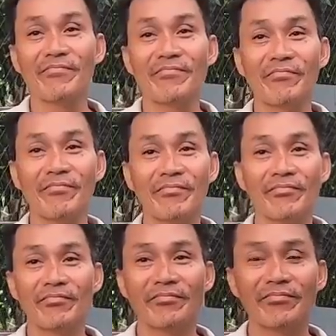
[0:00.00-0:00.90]
về uh,
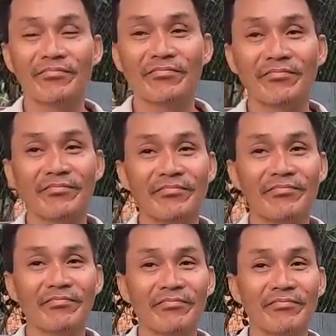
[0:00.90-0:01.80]
uh,
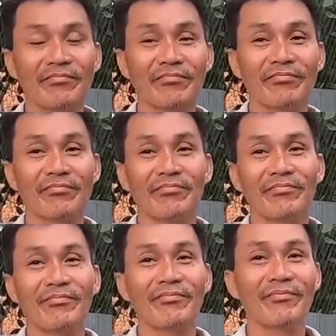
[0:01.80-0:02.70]

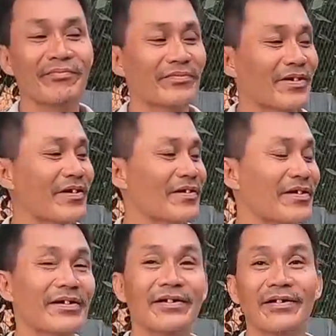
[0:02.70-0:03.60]
thần kinh nên uh,
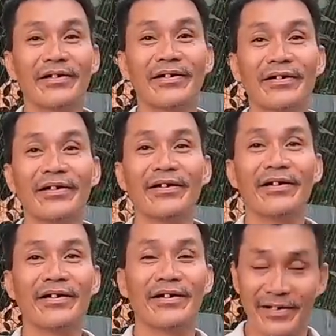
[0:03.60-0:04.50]
không ngày còn
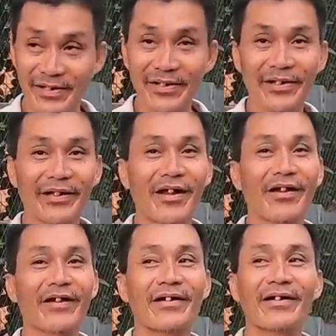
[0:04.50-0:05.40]
đi xin tiền không anh
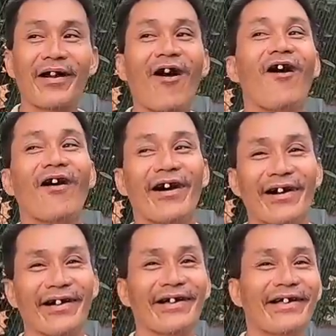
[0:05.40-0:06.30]
còn
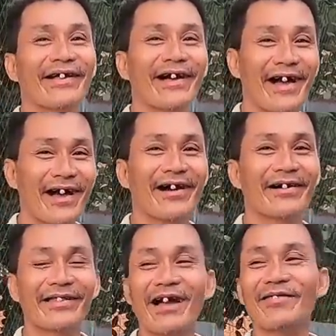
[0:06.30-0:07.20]
còn hả
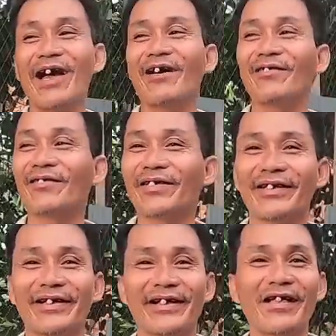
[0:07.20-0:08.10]
đau dạ, đau
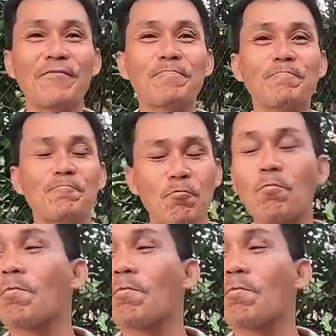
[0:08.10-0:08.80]
dạ đau đau hả